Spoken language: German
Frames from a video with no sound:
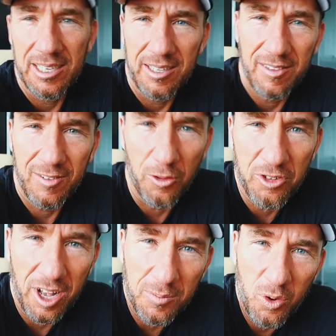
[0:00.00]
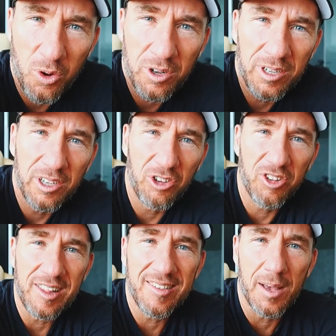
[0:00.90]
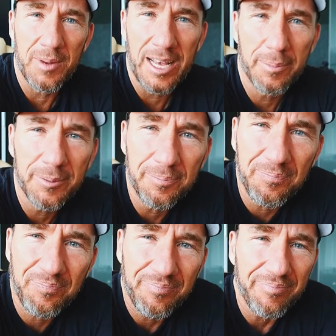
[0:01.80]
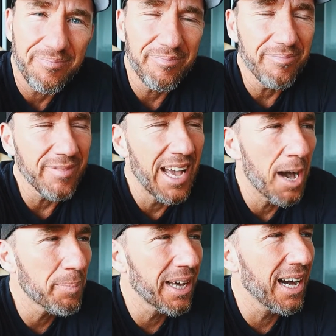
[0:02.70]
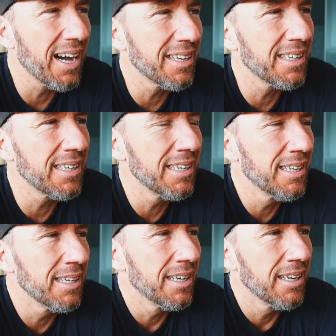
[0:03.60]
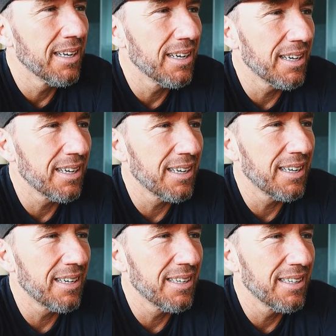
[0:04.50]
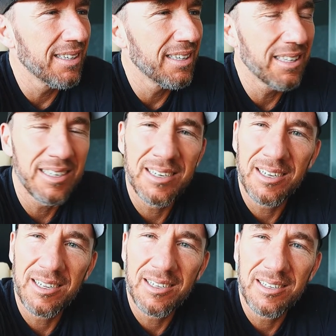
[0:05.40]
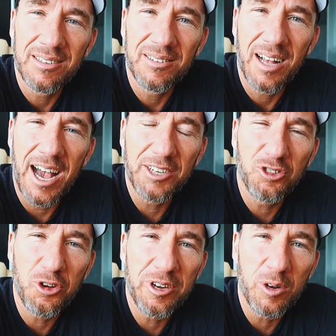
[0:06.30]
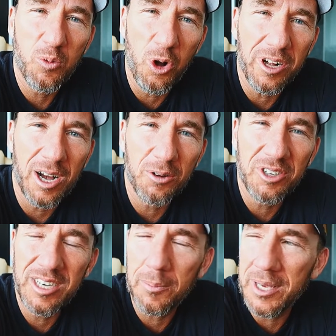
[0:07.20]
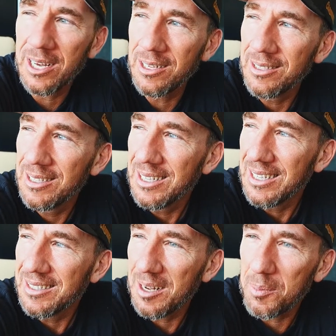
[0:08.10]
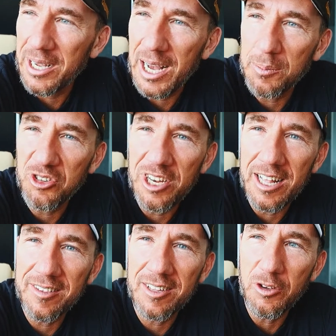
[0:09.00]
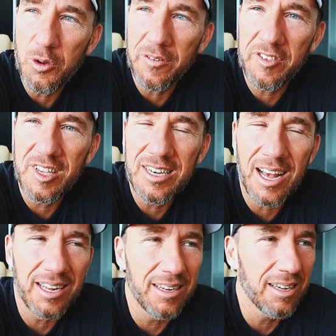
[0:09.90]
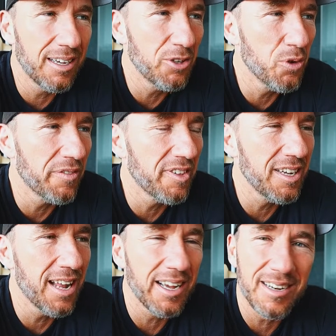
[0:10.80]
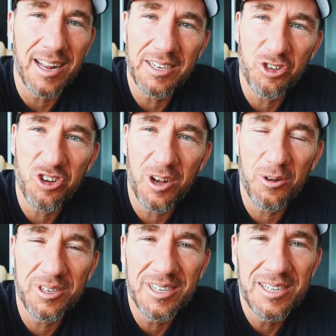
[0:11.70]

Sonntagmorgen. Ich sitze hier im Lab, habe gerade äh, einen einstündigen Workout hinter mir. Dabei habe ich die letzte UFC-Night äh, UFC angeschaut.